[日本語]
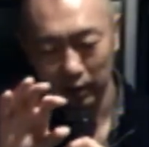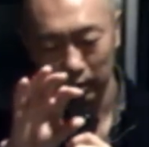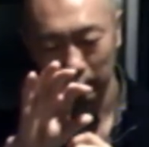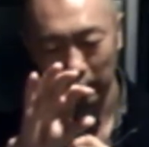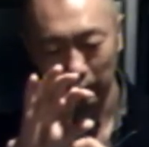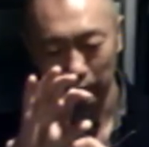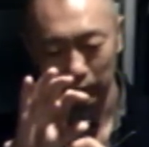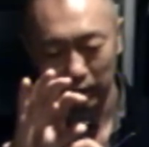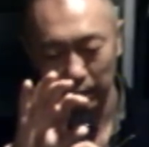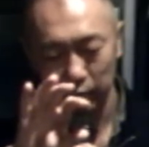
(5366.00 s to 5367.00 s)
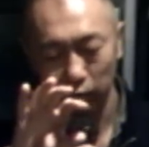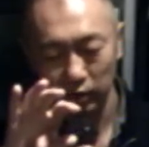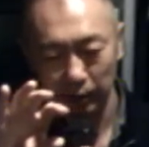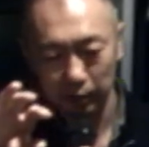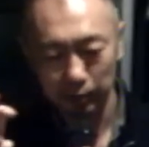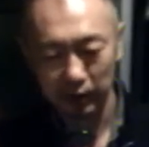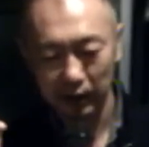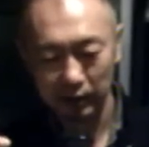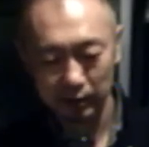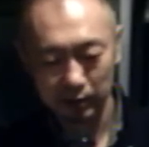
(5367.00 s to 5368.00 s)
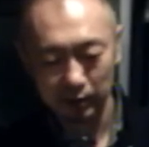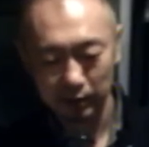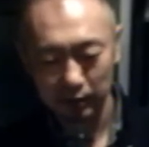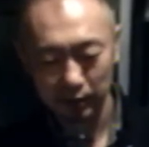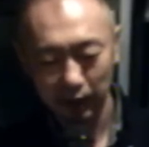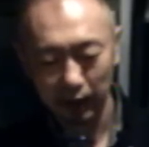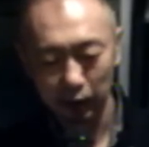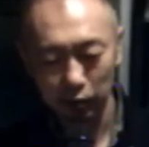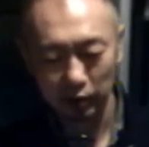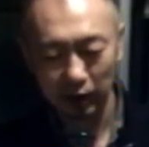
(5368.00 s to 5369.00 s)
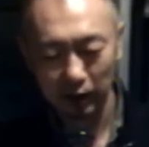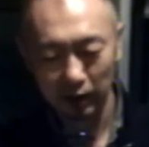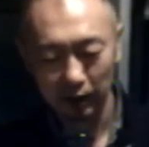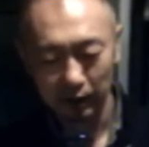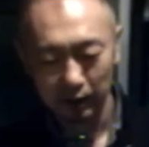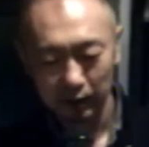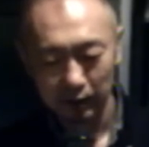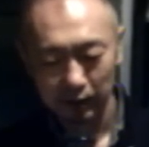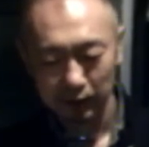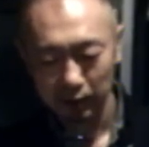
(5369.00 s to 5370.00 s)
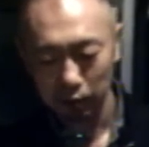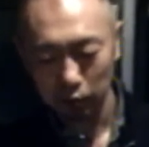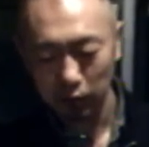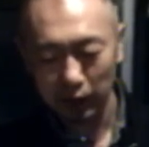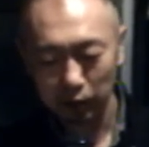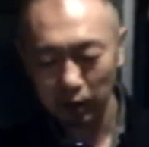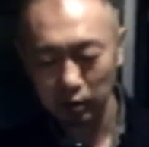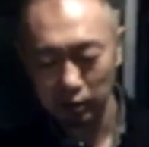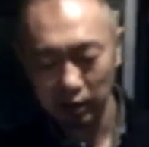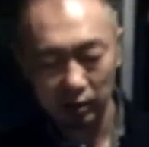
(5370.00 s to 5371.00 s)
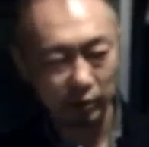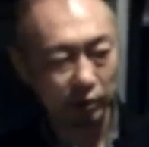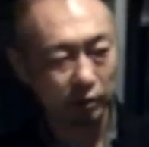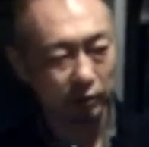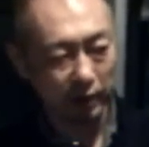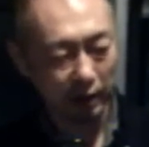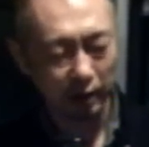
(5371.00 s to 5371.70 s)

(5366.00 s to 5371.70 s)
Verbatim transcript: なんだろう、キープコンセプトプラスなんかやろうとしたら、その土台となるリズムっていうのは